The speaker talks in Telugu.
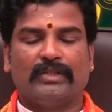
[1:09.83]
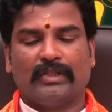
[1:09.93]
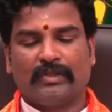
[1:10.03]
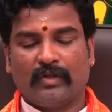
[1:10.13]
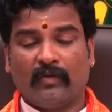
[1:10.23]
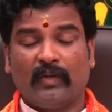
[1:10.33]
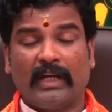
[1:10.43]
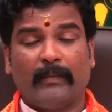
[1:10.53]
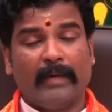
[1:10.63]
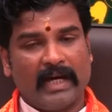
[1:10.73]
శత్రువుల
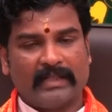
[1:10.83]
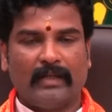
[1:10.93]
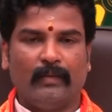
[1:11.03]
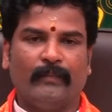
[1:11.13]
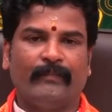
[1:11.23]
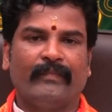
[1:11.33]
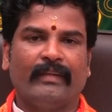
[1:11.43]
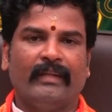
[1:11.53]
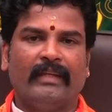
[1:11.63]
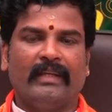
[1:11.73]
వల్ల బాధలు
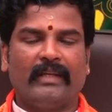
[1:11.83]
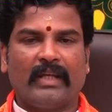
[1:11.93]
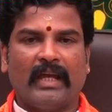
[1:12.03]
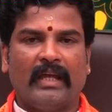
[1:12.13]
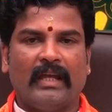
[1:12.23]
ఇట